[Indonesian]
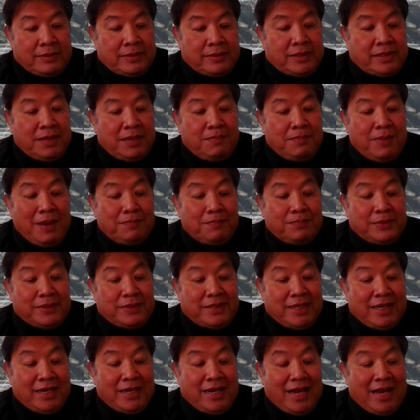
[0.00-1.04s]
Sebab
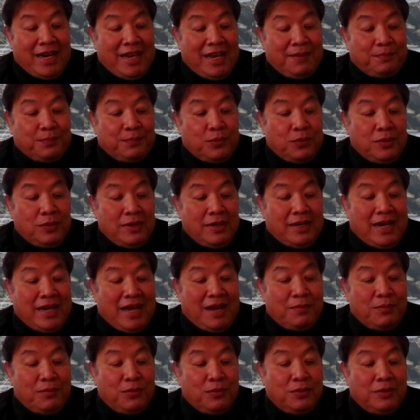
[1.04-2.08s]
sekalipun
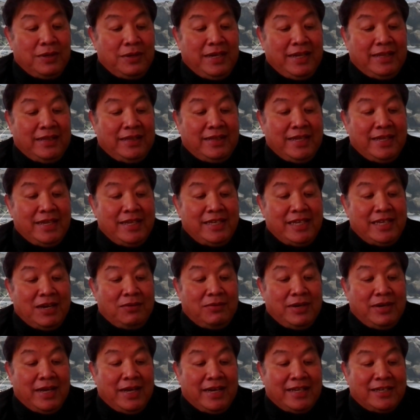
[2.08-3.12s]
kamu
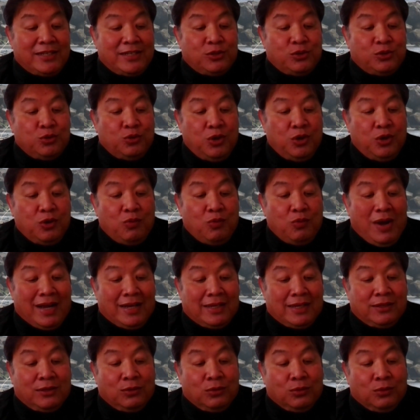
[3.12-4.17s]
ditinjau dari sudut
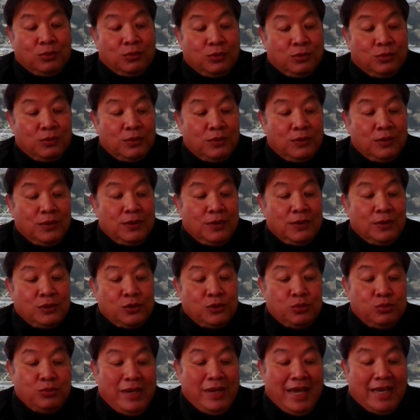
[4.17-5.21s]
waktu,
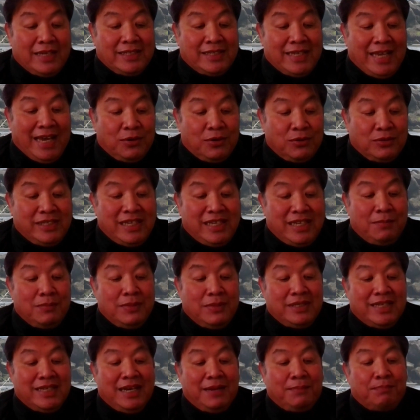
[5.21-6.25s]
sudah seharusnya
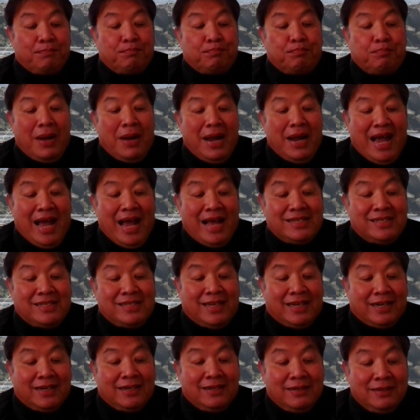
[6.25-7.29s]
menjadi
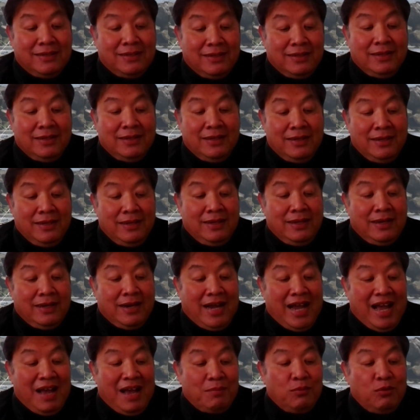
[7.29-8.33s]
pengajar,
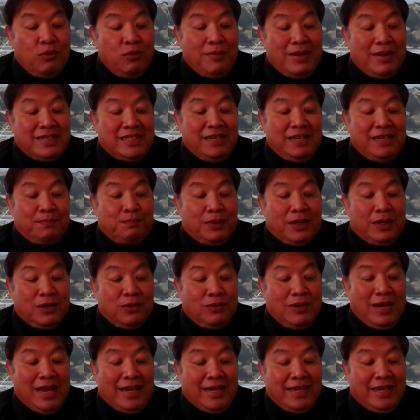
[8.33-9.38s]
kamu masih
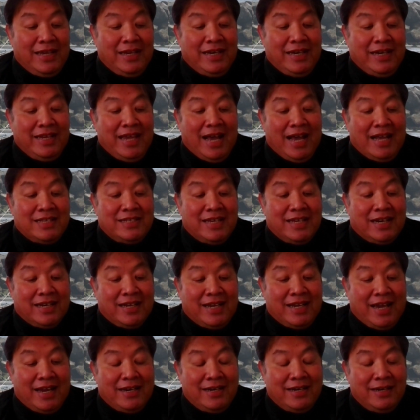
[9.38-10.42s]
perlu lagi
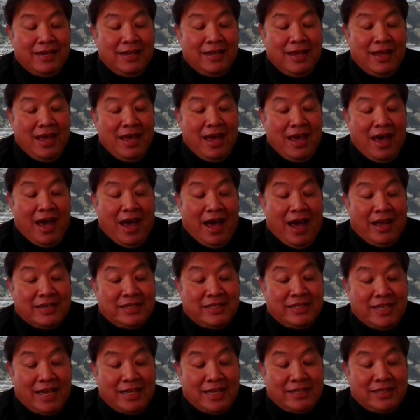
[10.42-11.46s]
diajarkan
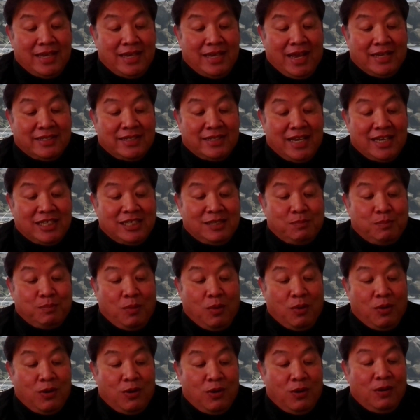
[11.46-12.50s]
asas-asas
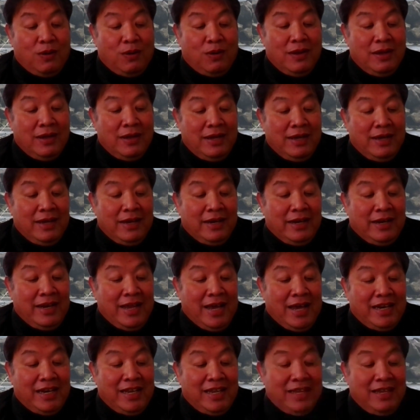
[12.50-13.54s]
pokok
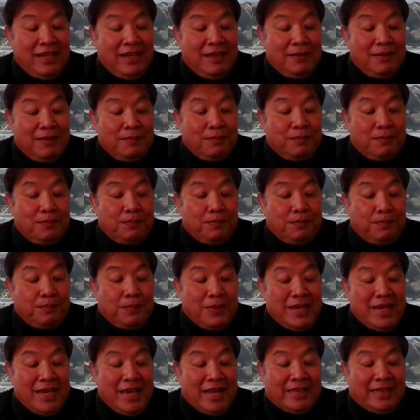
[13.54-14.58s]
dari
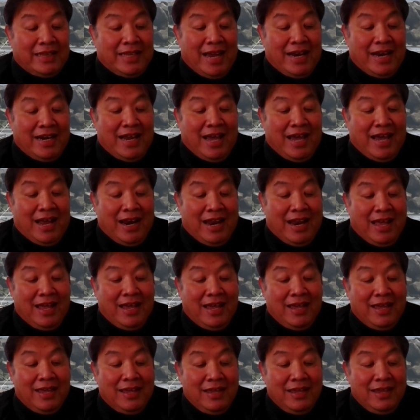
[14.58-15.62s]
penyataan
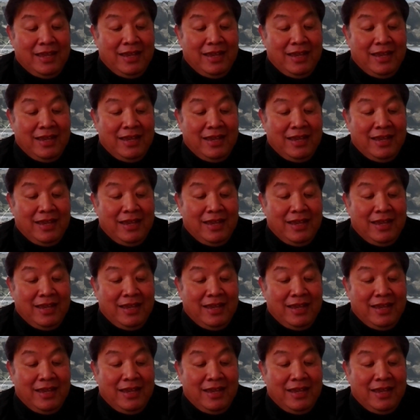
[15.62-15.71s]
Allah